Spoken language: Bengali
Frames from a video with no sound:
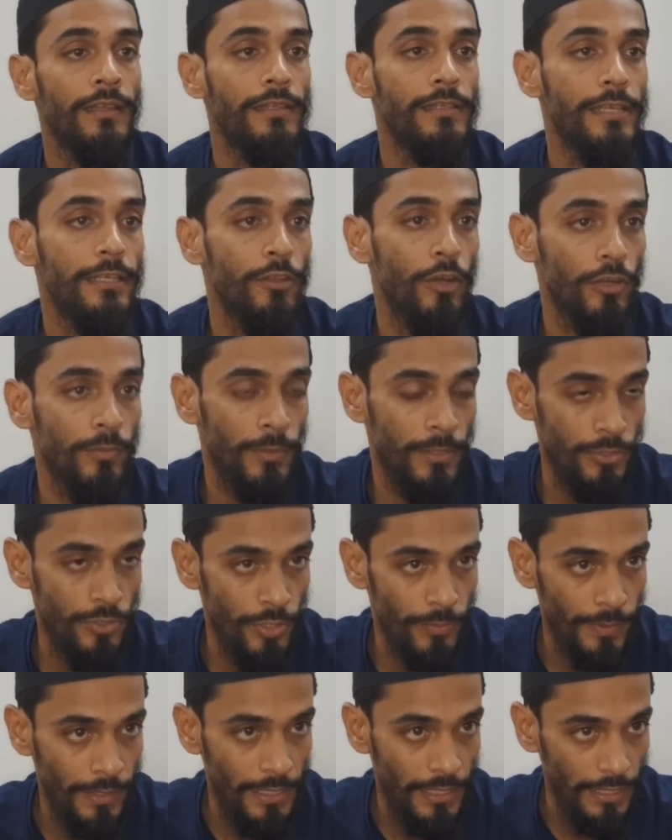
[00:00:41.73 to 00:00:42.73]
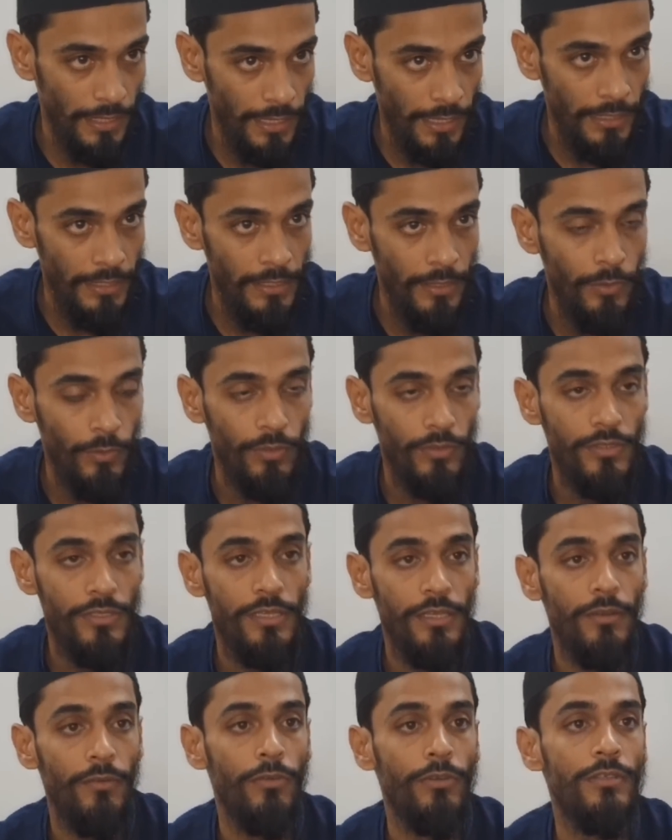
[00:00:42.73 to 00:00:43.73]
যে দরবার শরীফে গালাগালি
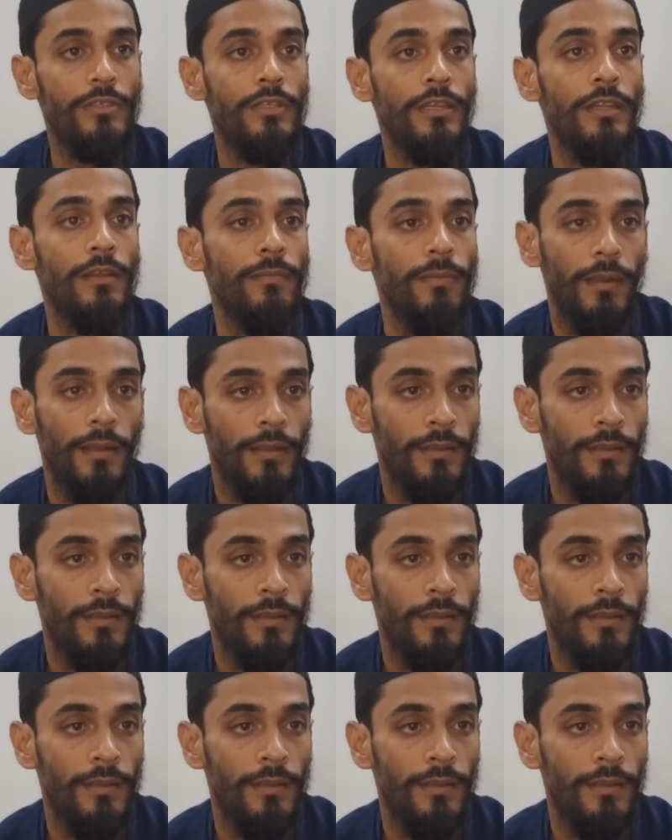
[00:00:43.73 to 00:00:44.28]
করেছে অশ্লীল